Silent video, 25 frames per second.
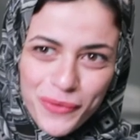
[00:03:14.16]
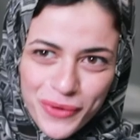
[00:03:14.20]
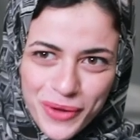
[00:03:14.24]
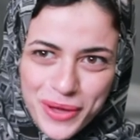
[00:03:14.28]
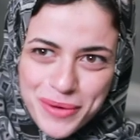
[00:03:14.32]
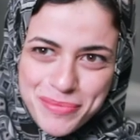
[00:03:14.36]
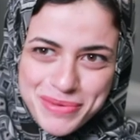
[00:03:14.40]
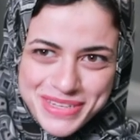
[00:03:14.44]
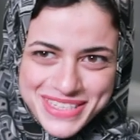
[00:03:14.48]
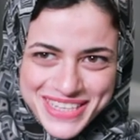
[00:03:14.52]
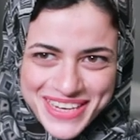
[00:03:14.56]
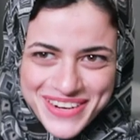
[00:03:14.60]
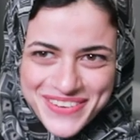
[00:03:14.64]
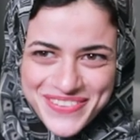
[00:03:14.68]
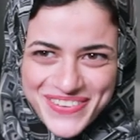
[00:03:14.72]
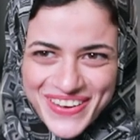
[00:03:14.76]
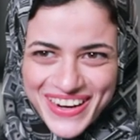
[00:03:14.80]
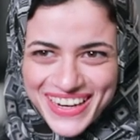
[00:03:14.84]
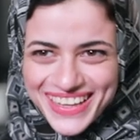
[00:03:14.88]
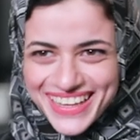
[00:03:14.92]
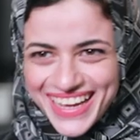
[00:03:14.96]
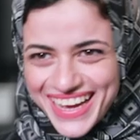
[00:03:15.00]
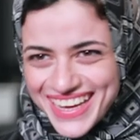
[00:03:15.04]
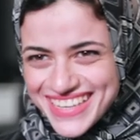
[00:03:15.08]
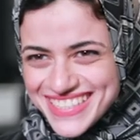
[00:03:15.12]
والله بس انا
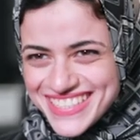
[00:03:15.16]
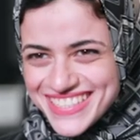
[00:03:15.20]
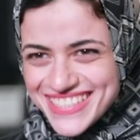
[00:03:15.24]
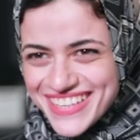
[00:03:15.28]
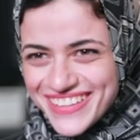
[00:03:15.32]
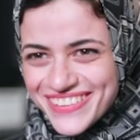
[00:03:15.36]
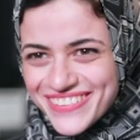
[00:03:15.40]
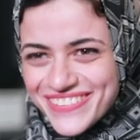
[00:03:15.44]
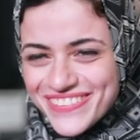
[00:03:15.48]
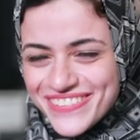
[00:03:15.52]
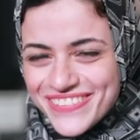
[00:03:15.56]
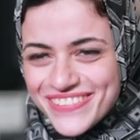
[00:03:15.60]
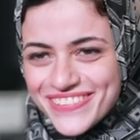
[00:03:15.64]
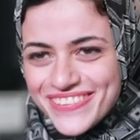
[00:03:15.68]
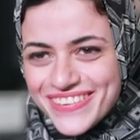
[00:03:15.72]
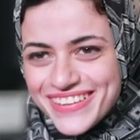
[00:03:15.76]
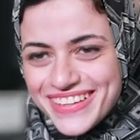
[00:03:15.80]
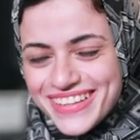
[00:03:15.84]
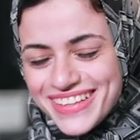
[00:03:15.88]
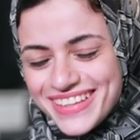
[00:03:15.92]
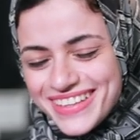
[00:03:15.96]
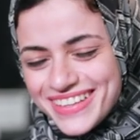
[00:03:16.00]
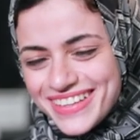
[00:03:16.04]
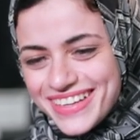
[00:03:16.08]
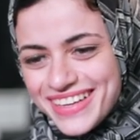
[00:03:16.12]
فعلا حاسه انه
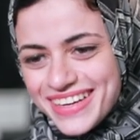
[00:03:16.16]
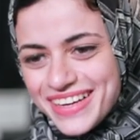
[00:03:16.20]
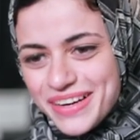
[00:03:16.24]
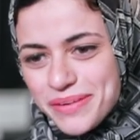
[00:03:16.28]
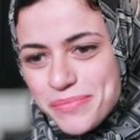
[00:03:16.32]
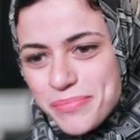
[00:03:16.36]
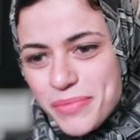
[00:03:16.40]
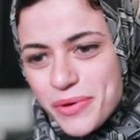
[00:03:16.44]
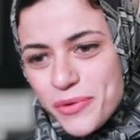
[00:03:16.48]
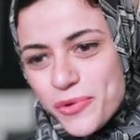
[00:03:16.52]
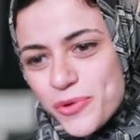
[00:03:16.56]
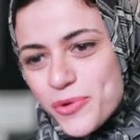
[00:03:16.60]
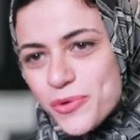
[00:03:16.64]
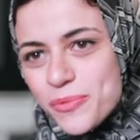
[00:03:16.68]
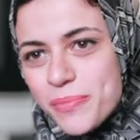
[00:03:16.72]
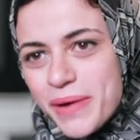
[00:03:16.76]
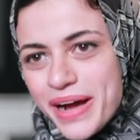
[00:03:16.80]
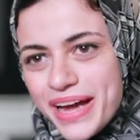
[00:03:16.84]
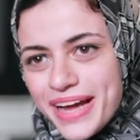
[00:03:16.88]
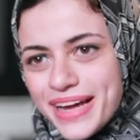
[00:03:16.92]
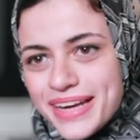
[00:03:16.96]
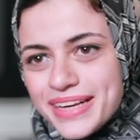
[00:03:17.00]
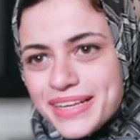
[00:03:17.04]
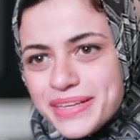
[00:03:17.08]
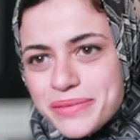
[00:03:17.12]
ان انا موهوبه
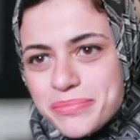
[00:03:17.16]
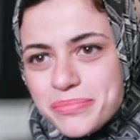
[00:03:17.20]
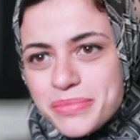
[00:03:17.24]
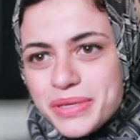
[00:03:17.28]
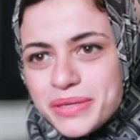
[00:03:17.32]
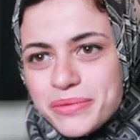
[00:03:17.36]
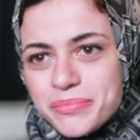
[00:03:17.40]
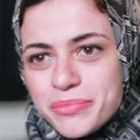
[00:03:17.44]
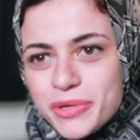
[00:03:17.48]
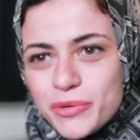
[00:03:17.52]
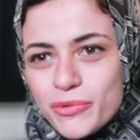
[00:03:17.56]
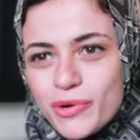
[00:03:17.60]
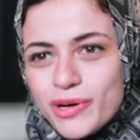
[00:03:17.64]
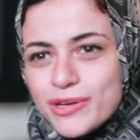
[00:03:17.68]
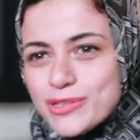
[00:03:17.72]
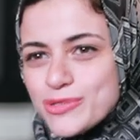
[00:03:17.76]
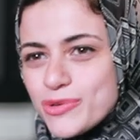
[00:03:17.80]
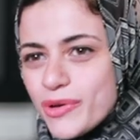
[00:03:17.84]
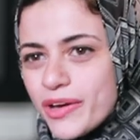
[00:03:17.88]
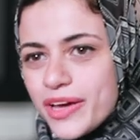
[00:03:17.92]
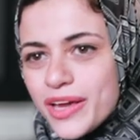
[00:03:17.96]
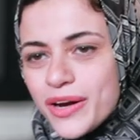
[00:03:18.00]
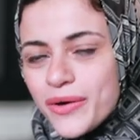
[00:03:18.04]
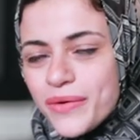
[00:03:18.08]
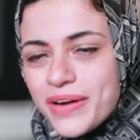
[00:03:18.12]
يعني من من وانا
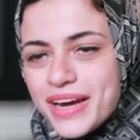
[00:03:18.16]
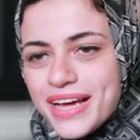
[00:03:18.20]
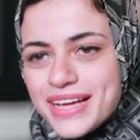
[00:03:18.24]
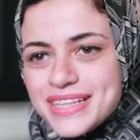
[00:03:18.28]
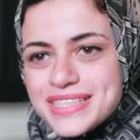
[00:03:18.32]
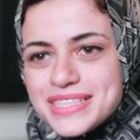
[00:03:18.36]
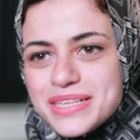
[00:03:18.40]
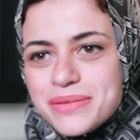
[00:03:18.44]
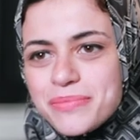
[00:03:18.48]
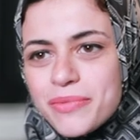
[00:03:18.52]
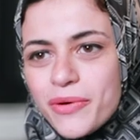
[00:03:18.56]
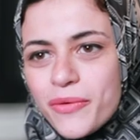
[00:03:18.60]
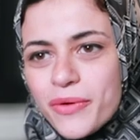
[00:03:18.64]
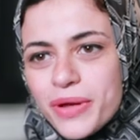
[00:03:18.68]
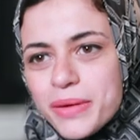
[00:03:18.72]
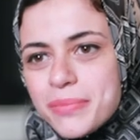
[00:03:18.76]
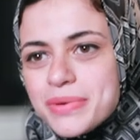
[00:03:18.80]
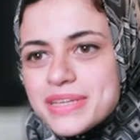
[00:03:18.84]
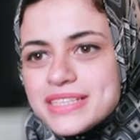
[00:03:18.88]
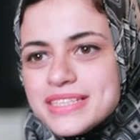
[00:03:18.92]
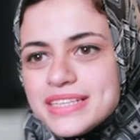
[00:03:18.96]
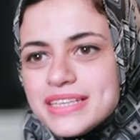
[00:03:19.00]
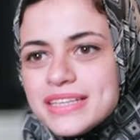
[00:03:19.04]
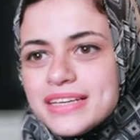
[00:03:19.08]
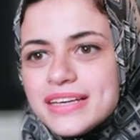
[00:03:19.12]
صغيره وانا عندي
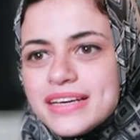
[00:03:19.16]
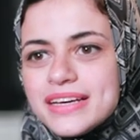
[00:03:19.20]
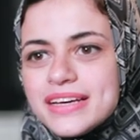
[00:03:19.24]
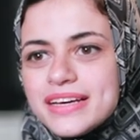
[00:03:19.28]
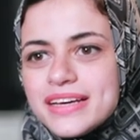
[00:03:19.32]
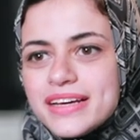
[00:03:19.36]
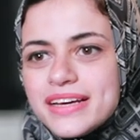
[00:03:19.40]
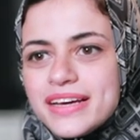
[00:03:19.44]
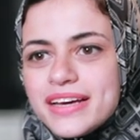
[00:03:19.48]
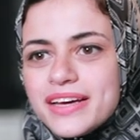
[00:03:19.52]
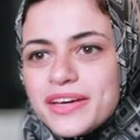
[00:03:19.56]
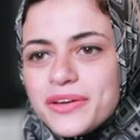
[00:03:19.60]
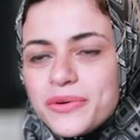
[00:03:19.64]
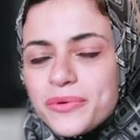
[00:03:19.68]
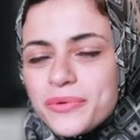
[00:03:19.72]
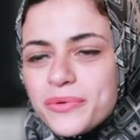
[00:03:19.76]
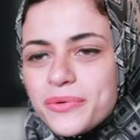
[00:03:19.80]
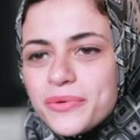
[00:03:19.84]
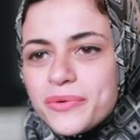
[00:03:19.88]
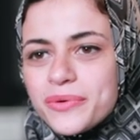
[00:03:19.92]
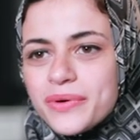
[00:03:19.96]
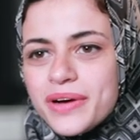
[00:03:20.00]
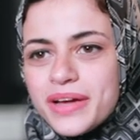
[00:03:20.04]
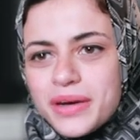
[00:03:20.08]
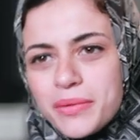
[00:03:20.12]
الموهبه دي
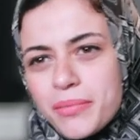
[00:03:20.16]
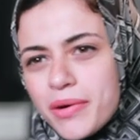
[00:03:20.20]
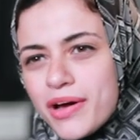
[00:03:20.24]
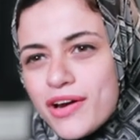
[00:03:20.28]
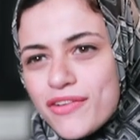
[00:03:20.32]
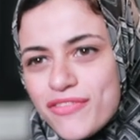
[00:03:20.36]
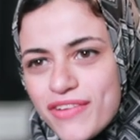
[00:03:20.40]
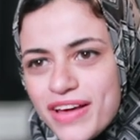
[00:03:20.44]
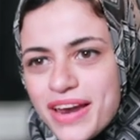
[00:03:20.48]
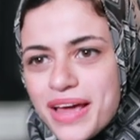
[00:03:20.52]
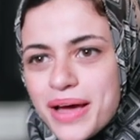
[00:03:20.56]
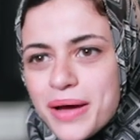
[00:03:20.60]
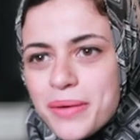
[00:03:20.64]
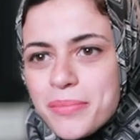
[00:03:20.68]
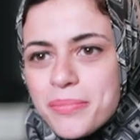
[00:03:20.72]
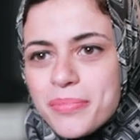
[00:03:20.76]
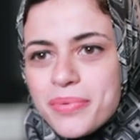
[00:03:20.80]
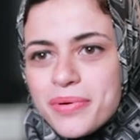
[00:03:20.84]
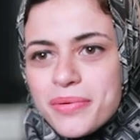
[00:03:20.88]
انه انا بعرف العب